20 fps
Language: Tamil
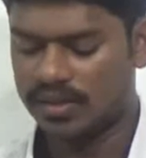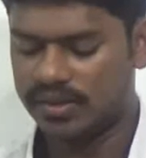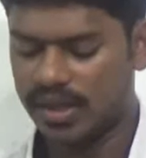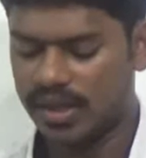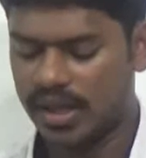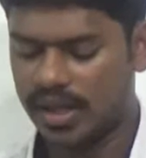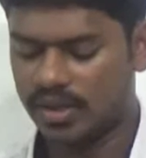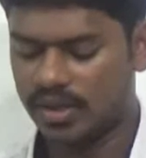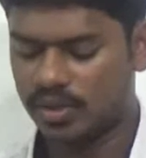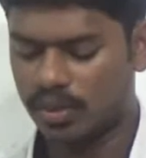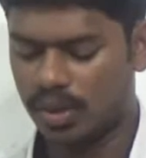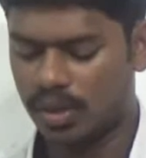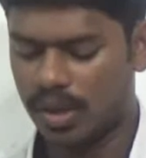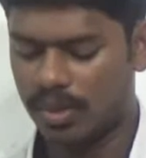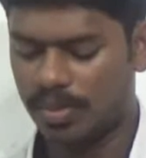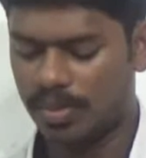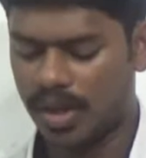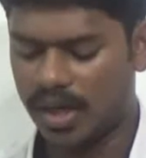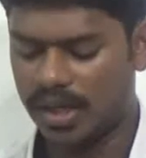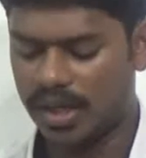சேர சோழ
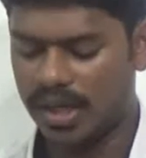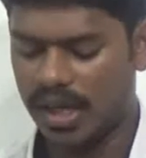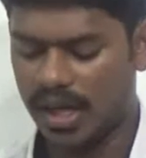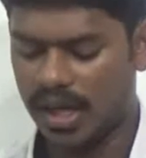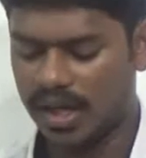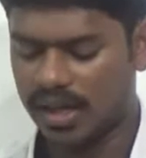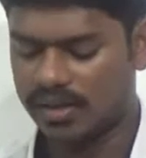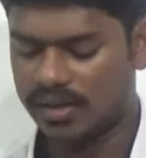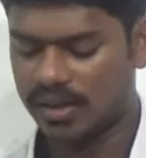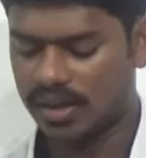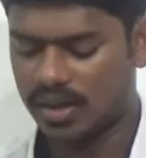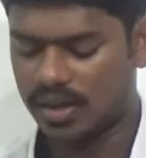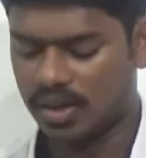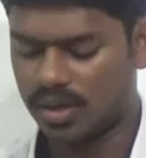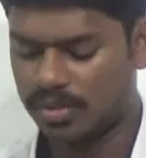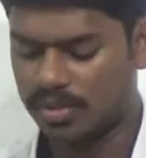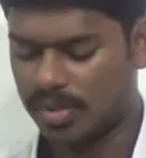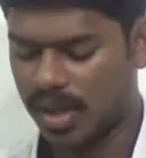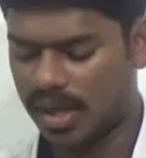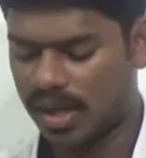பாண்டிய
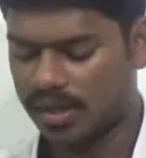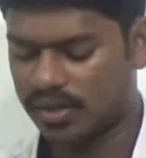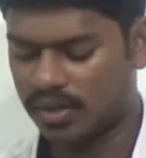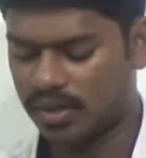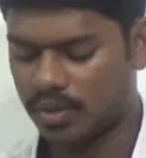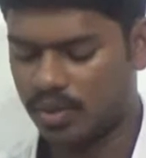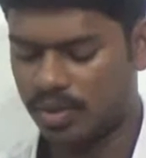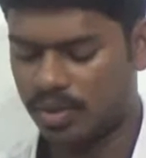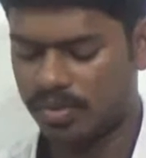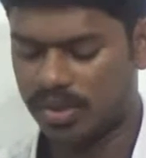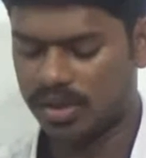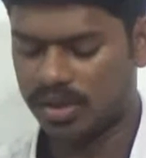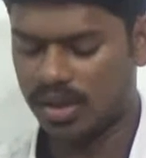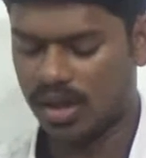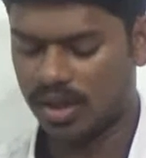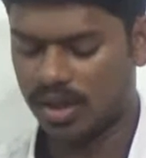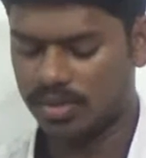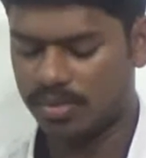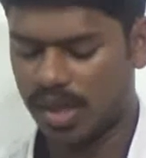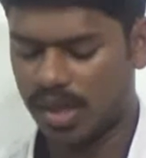அரசர்களும் அரச
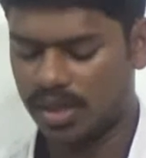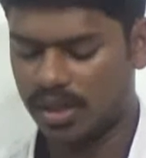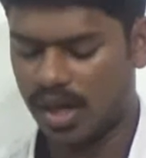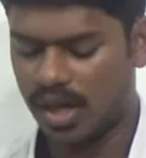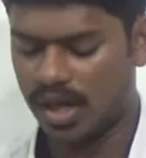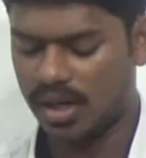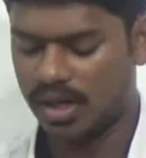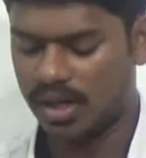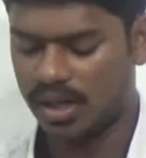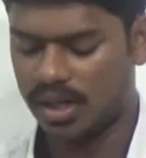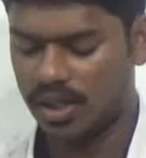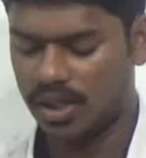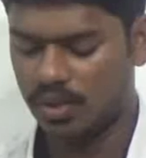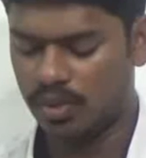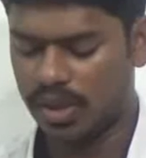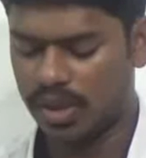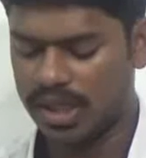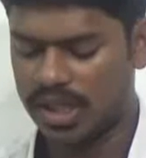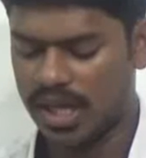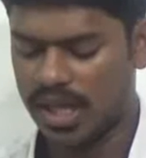குடும்பத்தாரும் அந்நாடுகளில்
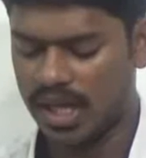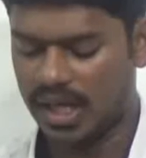உள்ள